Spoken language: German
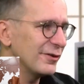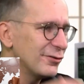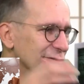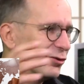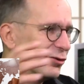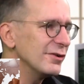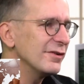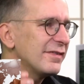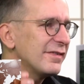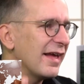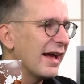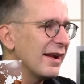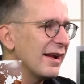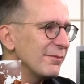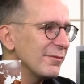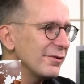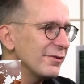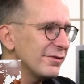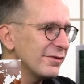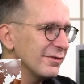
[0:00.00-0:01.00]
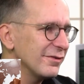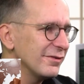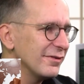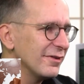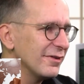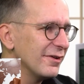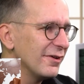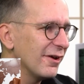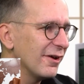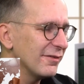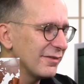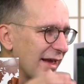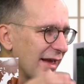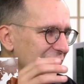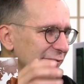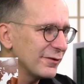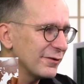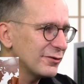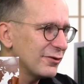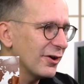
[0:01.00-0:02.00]
wo sie Schulden zahlen müssen aus
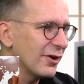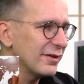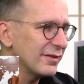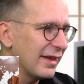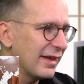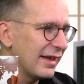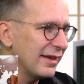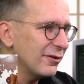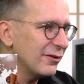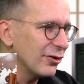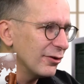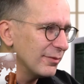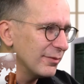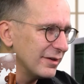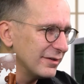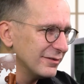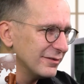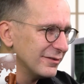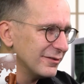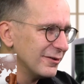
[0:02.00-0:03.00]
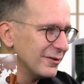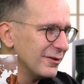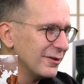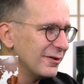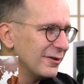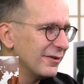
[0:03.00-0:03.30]
nachversteuerten Einkommen.